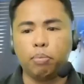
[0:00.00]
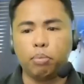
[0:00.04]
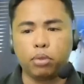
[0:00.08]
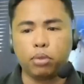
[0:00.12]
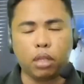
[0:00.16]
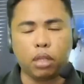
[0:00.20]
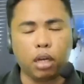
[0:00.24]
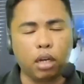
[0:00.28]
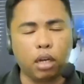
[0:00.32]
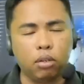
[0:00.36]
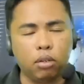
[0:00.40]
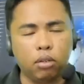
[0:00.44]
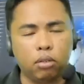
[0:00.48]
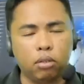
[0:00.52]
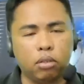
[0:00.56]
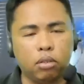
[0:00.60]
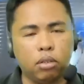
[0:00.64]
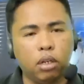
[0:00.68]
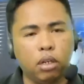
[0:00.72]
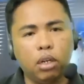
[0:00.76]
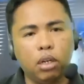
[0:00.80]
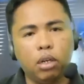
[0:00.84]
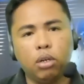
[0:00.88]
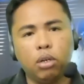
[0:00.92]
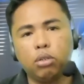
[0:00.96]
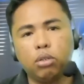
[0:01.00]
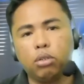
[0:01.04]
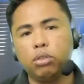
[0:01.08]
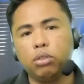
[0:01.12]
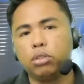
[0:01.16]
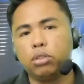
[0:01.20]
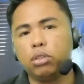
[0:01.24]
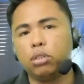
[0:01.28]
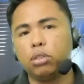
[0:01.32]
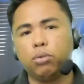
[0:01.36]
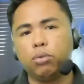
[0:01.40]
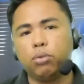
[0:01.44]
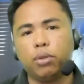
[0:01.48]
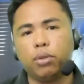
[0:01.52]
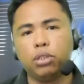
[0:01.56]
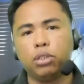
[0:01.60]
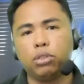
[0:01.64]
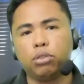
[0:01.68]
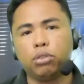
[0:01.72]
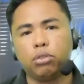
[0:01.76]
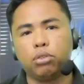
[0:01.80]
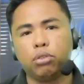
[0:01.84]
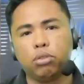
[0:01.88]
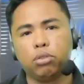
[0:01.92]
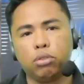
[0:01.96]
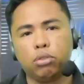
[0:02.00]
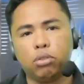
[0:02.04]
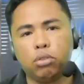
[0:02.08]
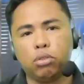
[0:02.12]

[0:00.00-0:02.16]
po tayo. Continuation